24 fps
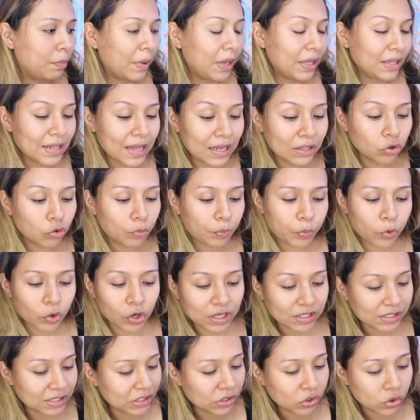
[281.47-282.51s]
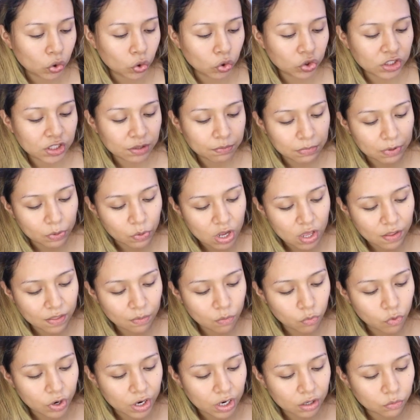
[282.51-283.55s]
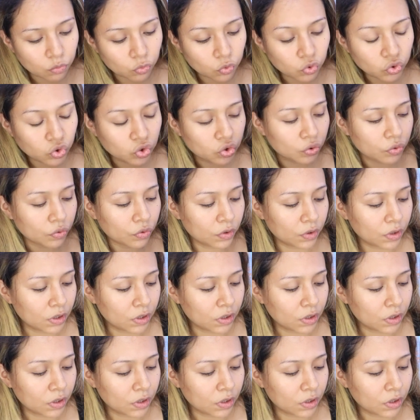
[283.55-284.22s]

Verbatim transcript: peinando porque si no me voy a demorar mucho